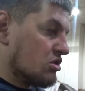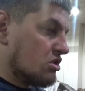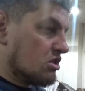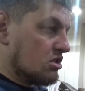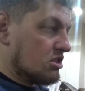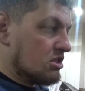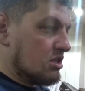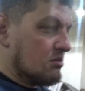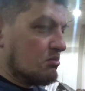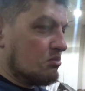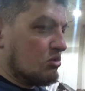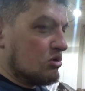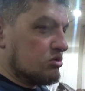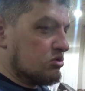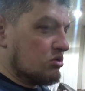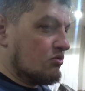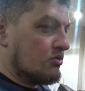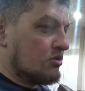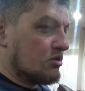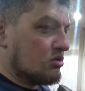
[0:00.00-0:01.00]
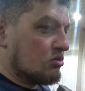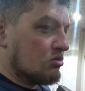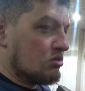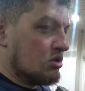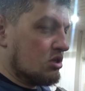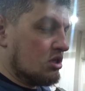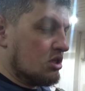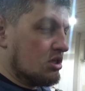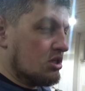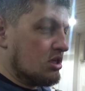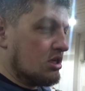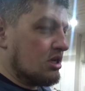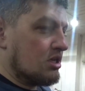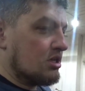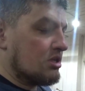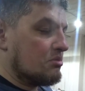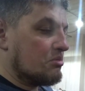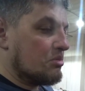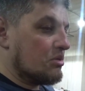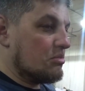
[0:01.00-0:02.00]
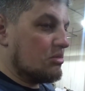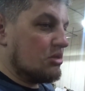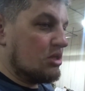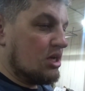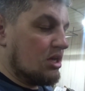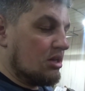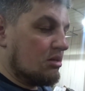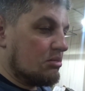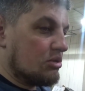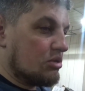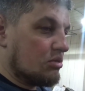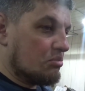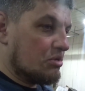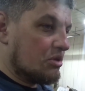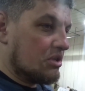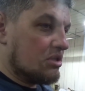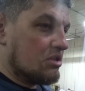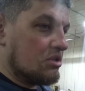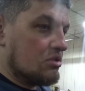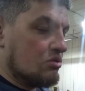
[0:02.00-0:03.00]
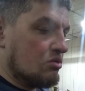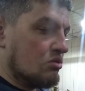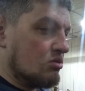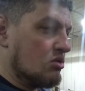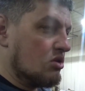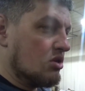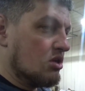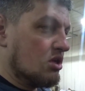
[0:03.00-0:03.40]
ты 7 болтов открутить, да, там поменял, а потом притянул.